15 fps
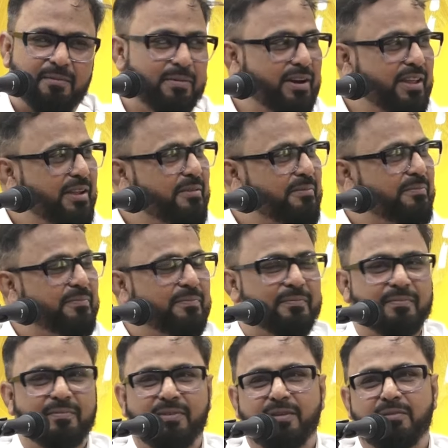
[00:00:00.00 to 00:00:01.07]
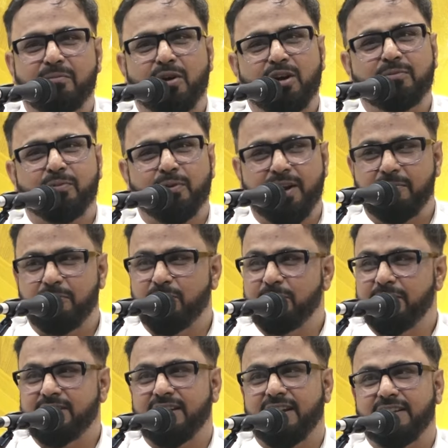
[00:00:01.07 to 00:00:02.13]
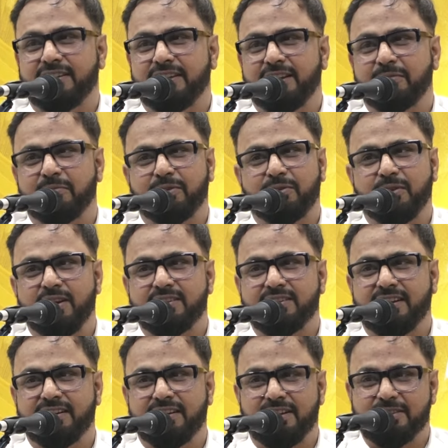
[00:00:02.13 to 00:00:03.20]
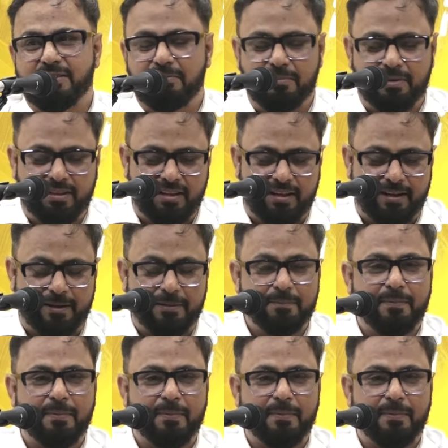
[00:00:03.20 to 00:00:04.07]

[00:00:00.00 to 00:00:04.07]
बड़ी बहुत पुण्य भूमि से आते हैं मथुरा से इनका संबंध है